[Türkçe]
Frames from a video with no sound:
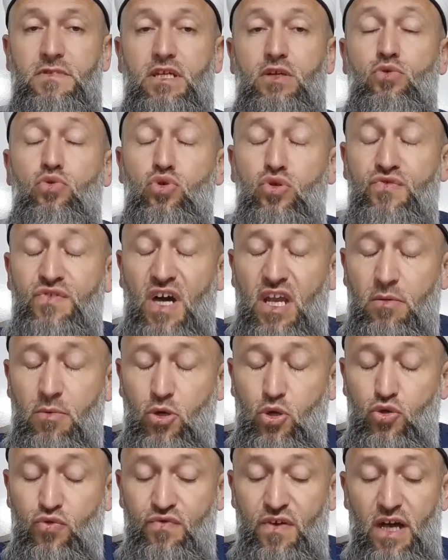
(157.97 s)
lütfen ama
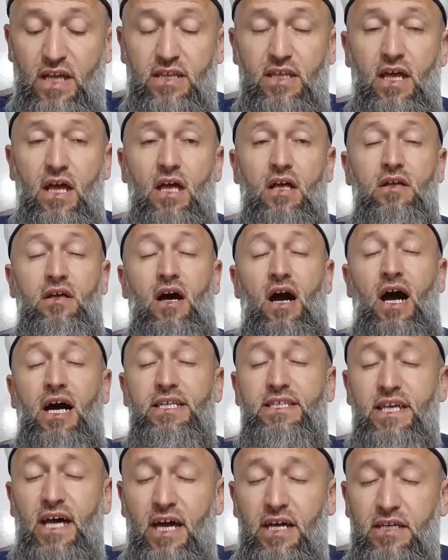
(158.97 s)
lütfen
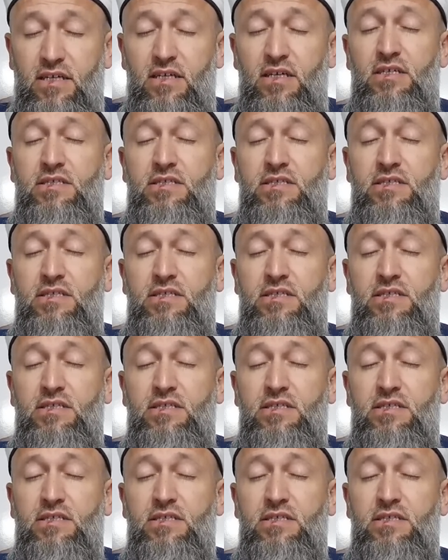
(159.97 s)
Hatay,